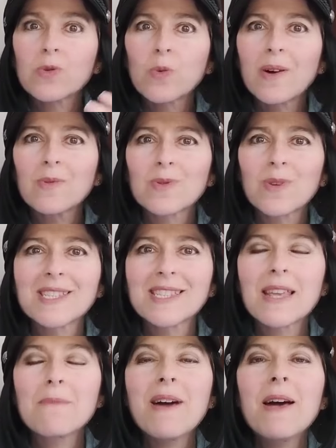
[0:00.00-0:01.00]
a tu
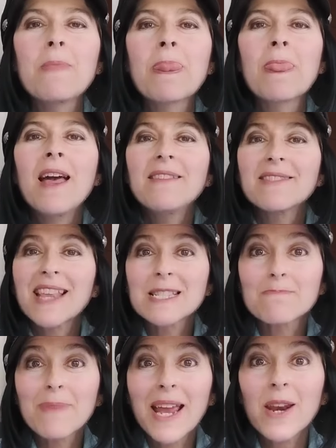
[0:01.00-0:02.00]
autoestima. Te
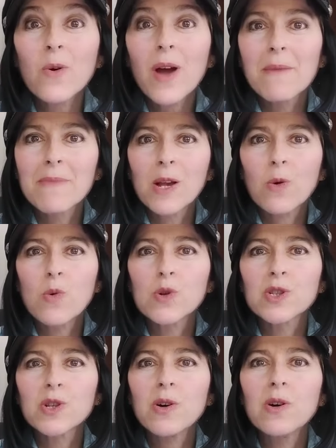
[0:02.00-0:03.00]
espero en mi
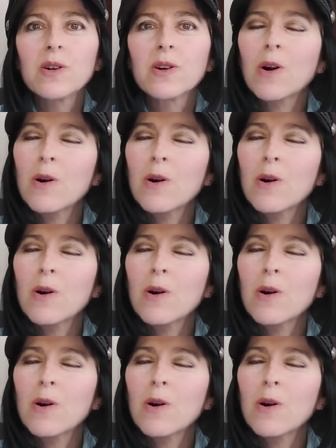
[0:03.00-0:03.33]
curso